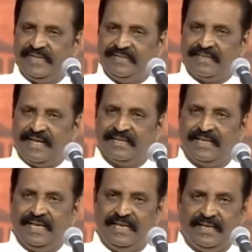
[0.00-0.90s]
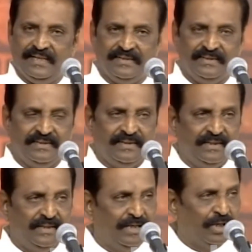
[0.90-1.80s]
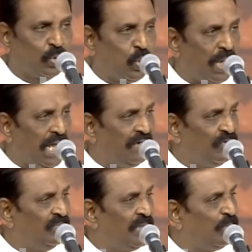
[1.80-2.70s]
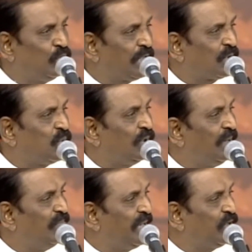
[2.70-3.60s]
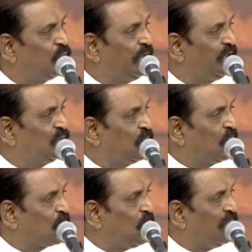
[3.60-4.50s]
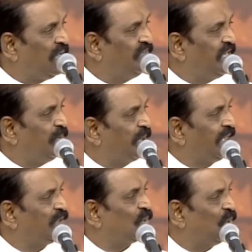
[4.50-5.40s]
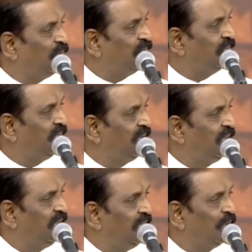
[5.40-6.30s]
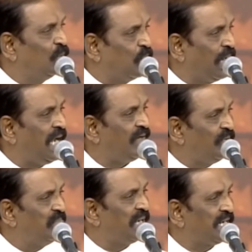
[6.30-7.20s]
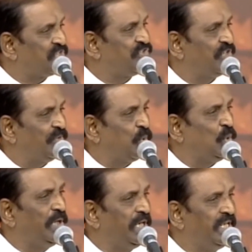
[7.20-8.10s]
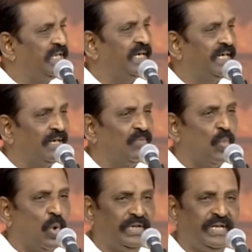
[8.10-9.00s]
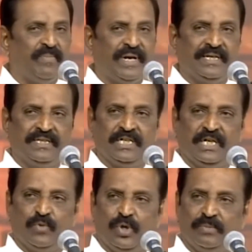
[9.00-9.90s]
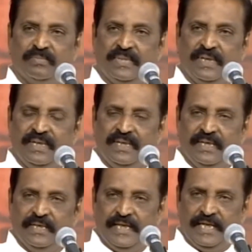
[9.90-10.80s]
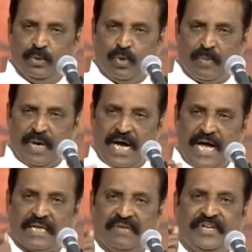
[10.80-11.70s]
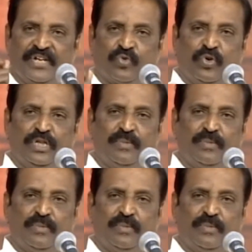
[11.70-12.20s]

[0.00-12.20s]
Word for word: வைத்தாங்கே குலாவும் அமுதக் குழம்பை குடித்தொரு கோல வெறி படைத்தோம் உலாவும் மனச்சிறு புள்ளினை எங்கடும் ஓட்டி மகிழ்ந்திடுவோம் என்று ஒரு மகாகவியன் சொன்னது